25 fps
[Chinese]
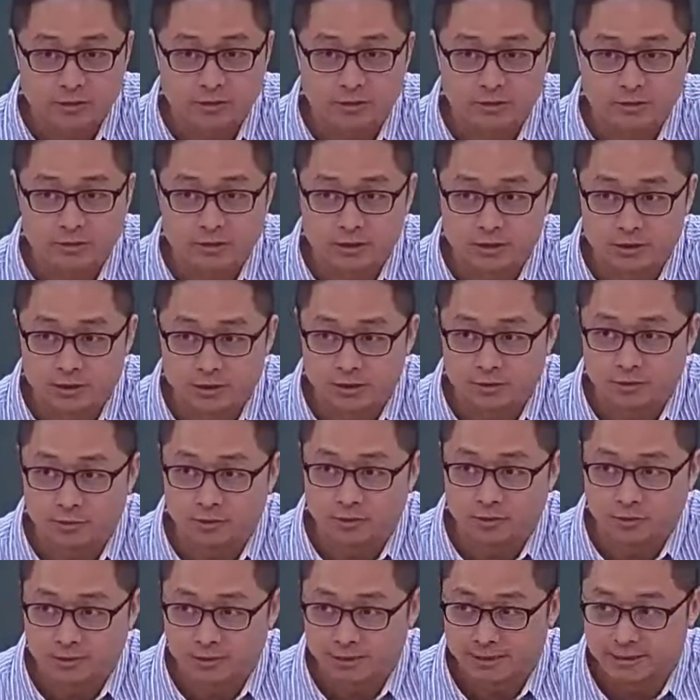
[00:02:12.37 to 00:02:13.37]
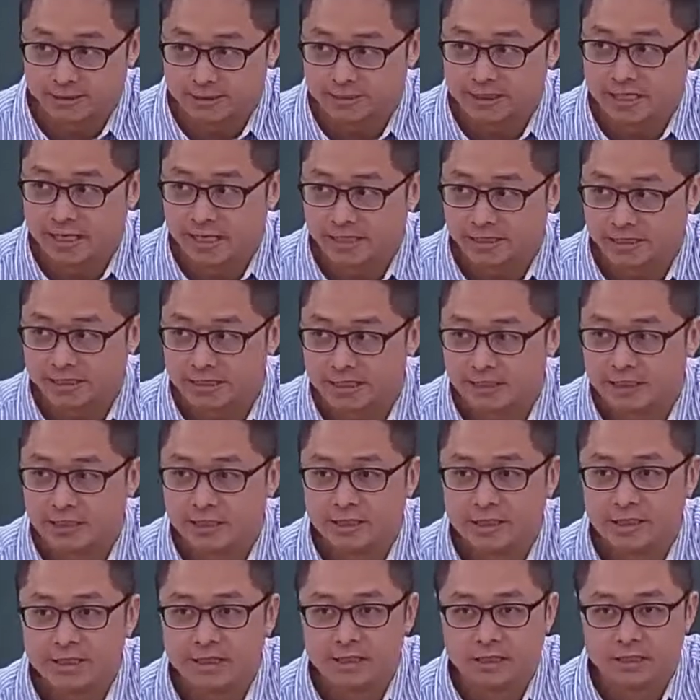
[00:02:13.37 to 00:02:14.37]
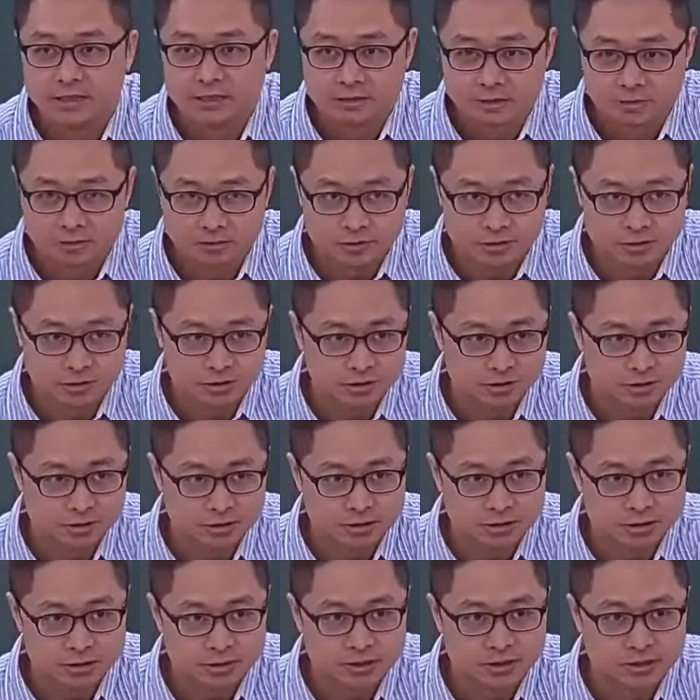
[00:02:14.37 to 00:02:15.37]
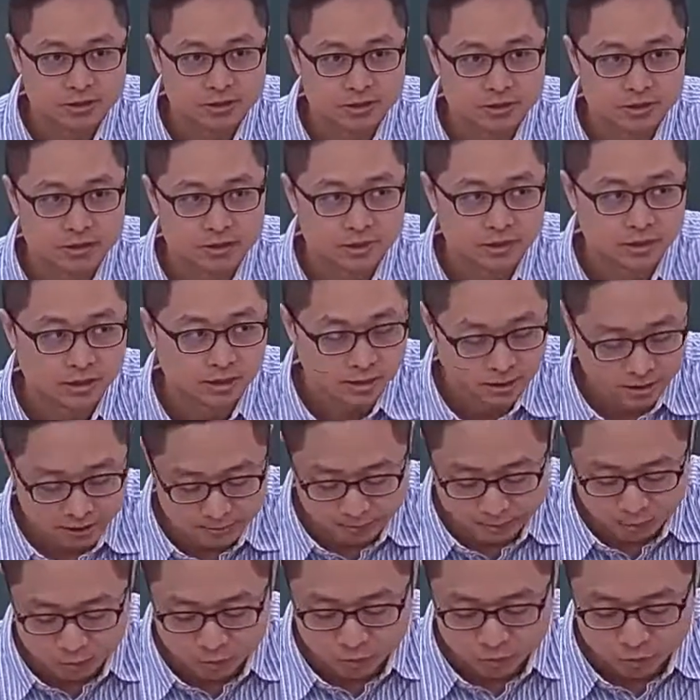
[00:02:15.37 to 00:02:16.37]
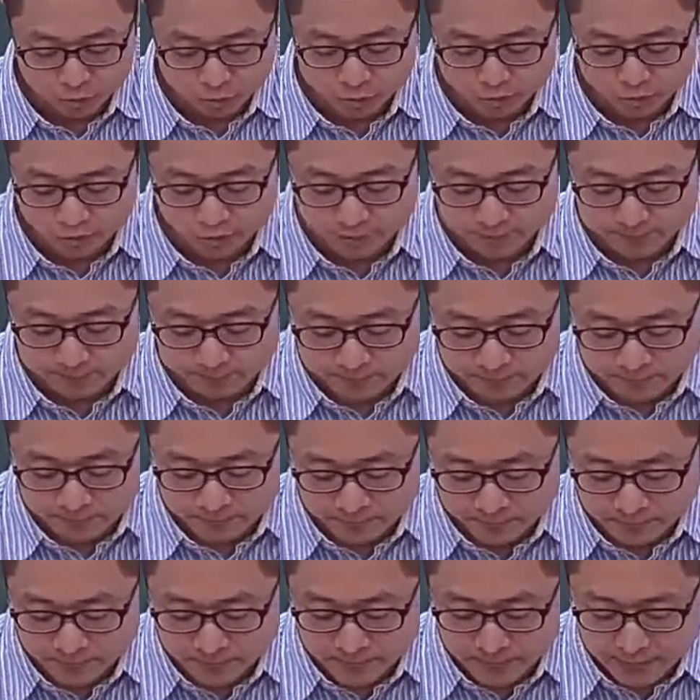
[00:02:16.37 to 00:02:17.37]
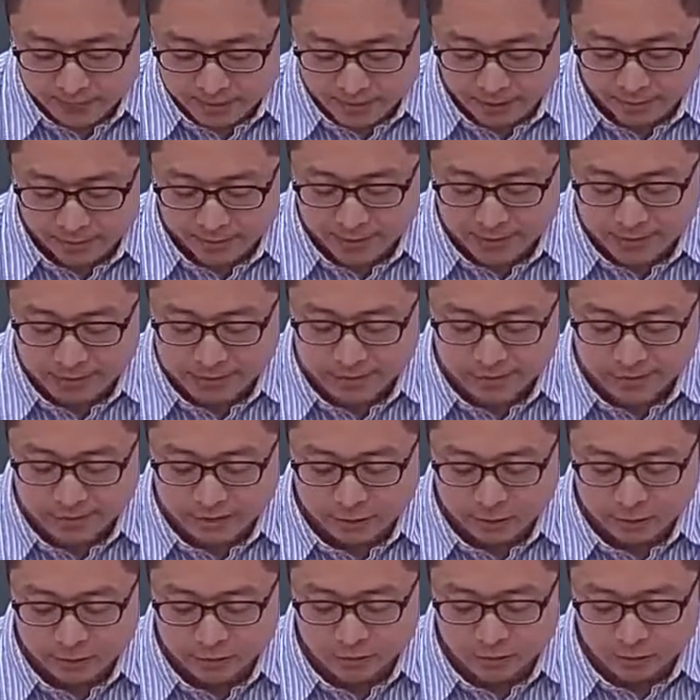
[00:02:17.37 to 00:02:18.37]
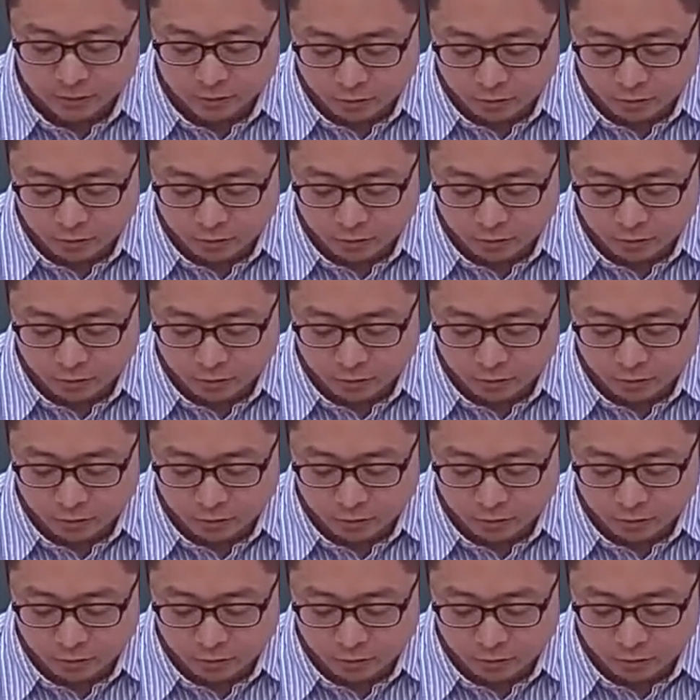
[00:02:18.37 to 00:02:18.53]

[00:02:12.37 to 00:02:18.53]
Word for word: 出来之后的结果再加一，就是 n 补数了。好，你看一下，他